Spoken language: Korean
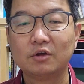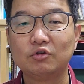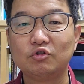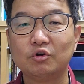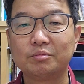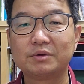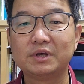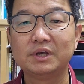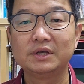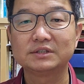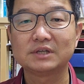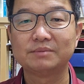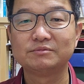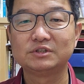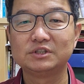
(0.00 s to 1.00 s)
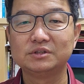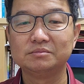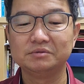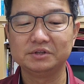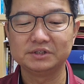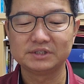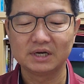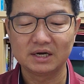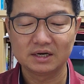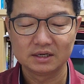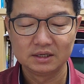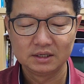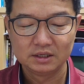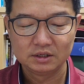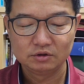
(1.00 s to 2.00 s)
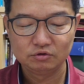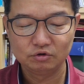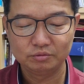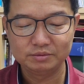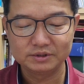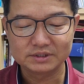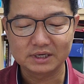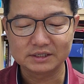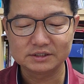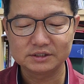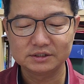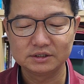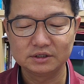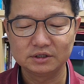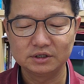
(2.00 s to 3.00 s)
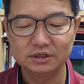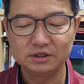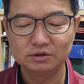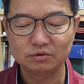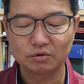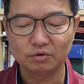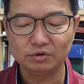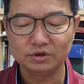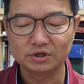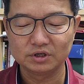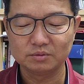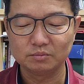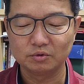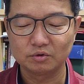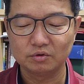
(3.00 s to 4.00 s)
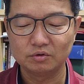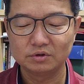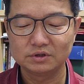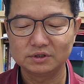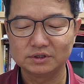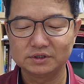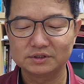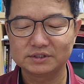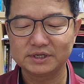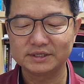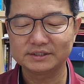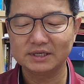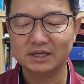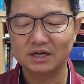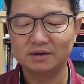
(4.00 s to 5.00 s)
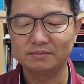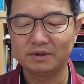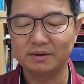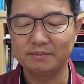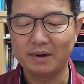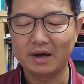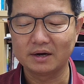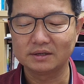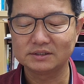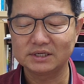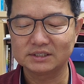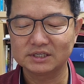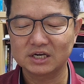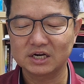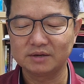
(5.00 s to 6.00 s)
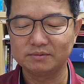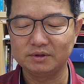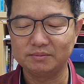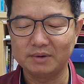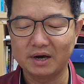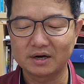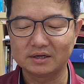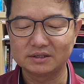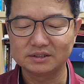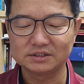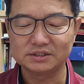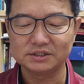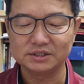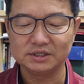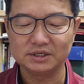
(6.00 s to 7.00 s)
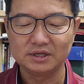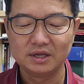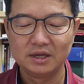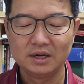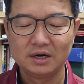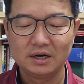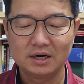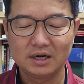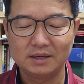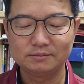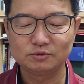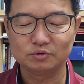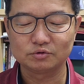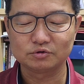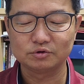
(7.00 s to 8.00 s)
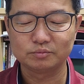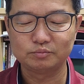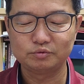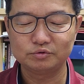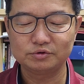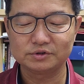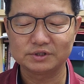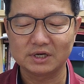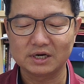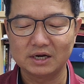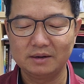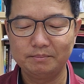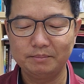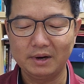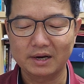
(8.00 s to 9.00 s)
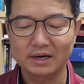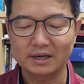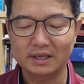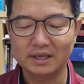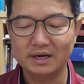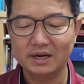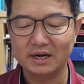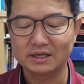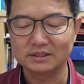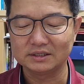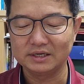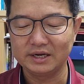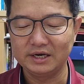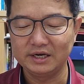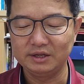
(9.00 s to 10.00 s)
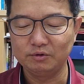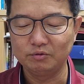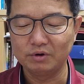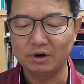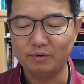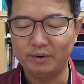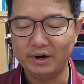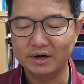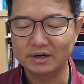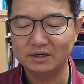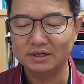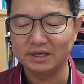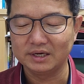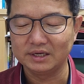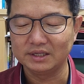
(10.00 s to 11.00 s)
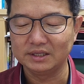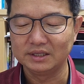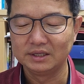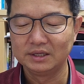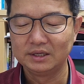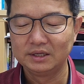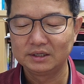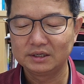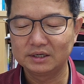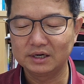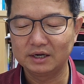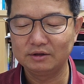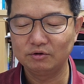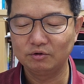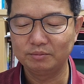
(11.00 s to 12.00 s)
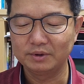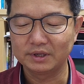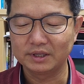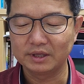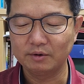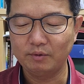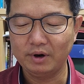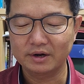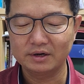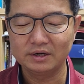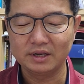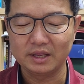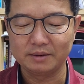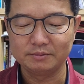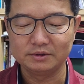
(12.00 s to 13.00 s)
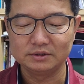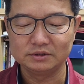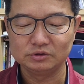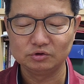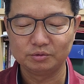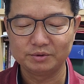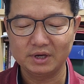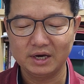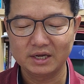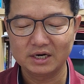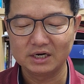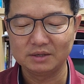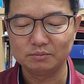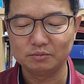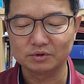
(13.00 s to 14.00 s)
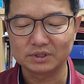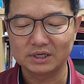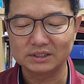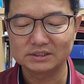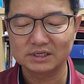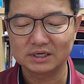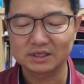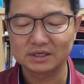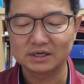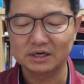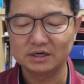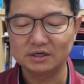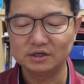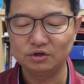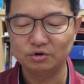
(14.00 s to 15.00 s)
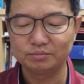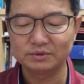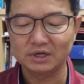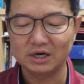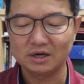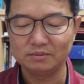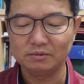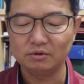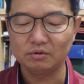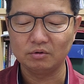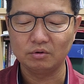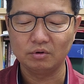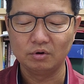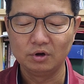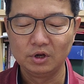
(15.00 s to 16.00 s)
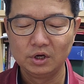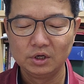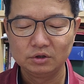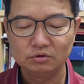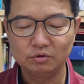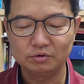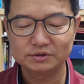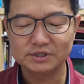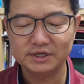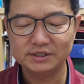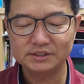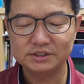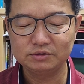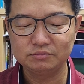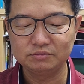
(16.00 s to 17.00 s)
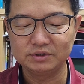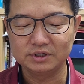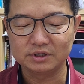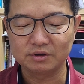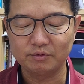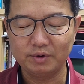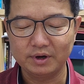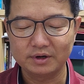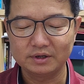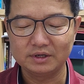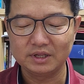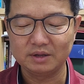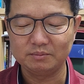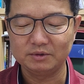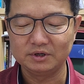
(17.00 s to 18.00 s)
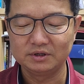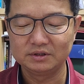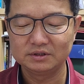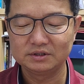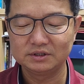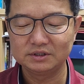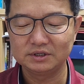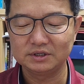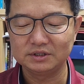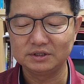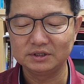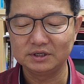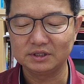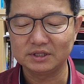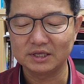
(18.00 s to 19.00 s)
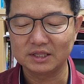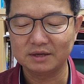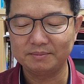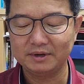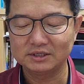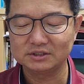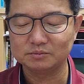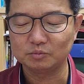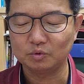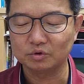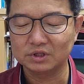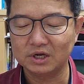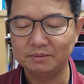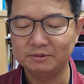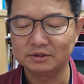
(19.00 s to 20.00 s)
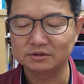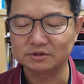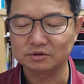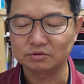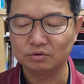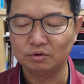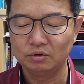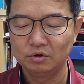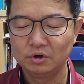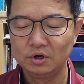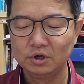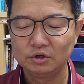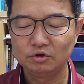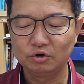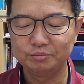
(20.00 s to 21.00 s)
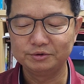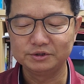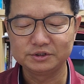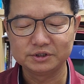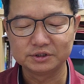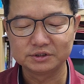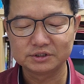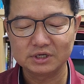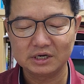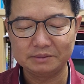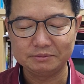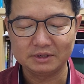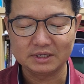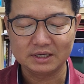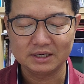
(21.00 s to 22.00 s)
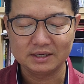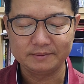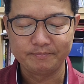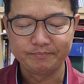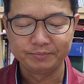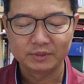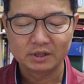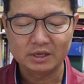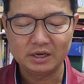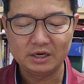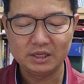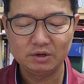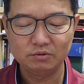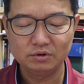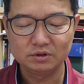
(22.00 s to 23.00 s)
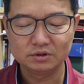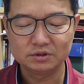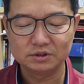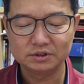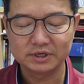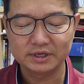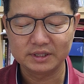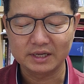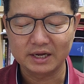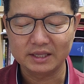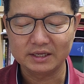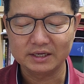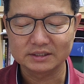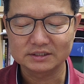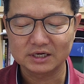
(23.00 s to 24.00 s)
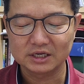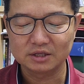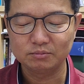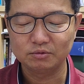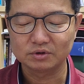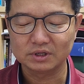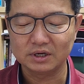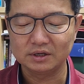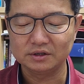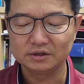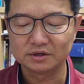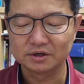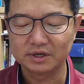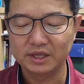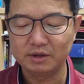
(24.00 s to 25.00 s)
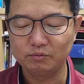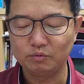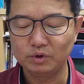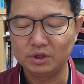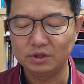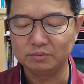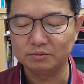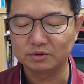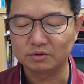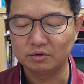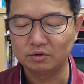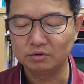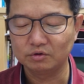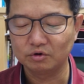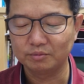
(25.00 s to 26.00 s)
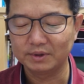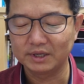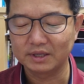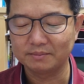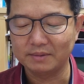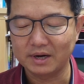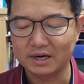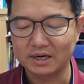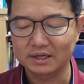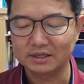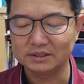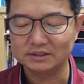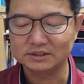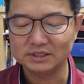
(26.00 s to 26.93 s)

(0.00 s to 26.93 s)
욥기 32장 욥이 자신을 의인으로 여김으로 그 세 사람의 말, 세 사람이 말을 거치니 람 족속 부스 사람 바라겔의 아들 엘리우가 화를 내니 그가 욥에게 화를 내면 욥이 하나님보다 자기가 의롭다 하며 또세 친구에게 화를 내면 그들이 능히 대답하지 못하면서도 욥을 정죄함이라 엘리우는 그들의 나이가 자기보다 여러 해 위이므로 욥에게 말하기를